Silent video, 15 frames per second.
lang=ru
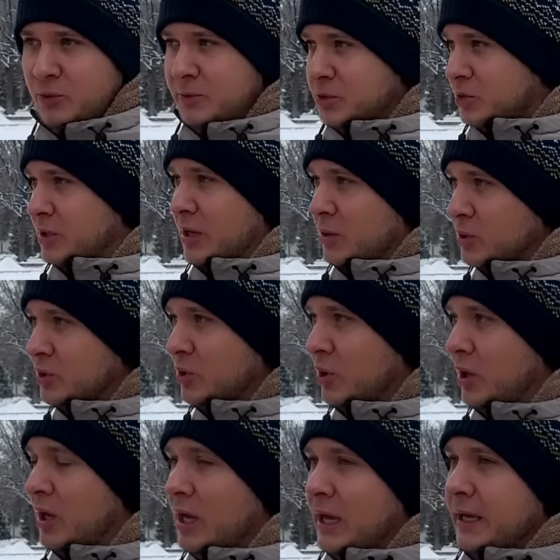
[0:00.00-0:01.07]

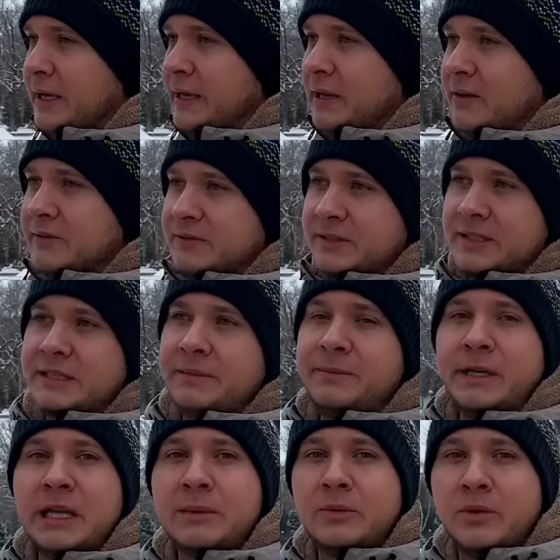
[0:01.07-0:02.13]
международную, и с этим
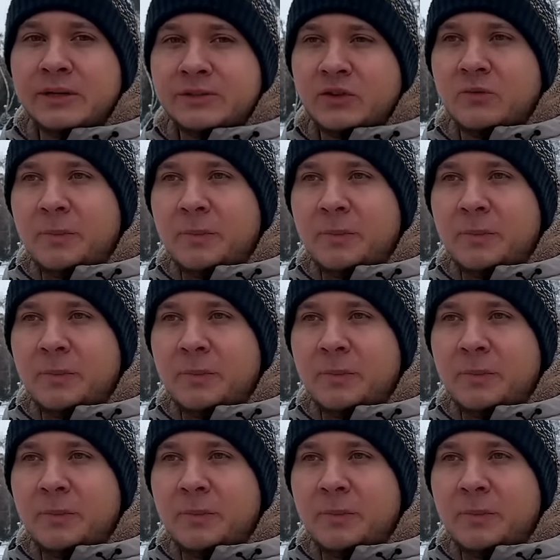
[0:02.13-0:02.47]
делом у вас все в